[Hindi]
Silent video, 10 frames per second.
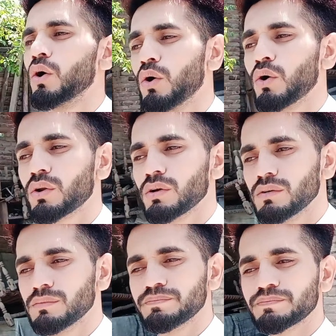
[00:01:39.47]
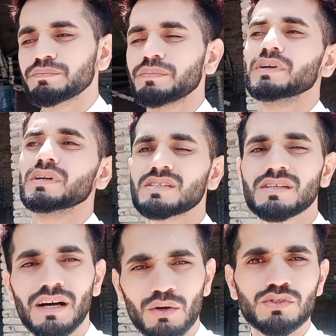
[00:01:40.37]
और इस
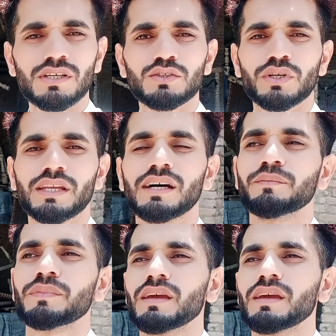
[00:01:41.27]
गांव से जो है ना